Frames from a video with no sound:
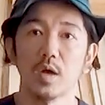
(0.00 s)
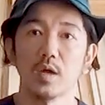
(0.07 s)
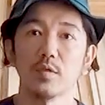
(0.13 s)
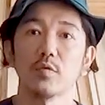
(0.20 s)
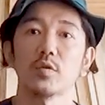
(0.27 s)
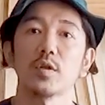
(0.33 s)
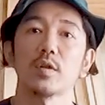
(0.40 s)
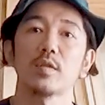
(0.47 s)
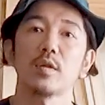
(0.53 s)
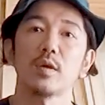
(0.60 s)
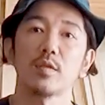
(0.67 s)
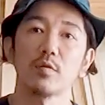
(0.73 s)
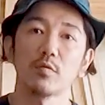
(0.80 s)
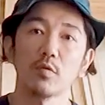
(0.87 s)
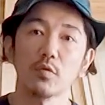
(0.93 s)
はい、そしたら
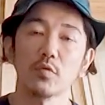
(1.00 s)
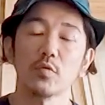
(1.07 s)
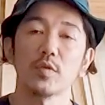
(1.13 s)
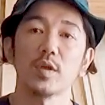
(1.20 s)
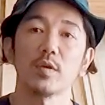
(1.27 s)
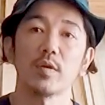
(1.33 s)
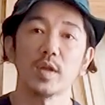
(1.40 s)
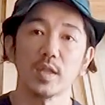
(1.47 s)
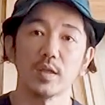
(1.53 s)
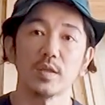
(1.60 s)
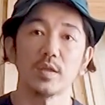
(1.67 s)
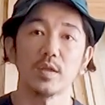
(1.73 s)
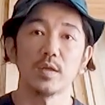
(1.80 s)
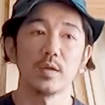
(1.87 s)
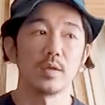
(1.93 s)
次は速度調整の
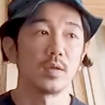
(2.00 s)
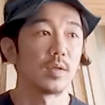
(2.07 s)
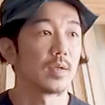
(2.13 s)
話。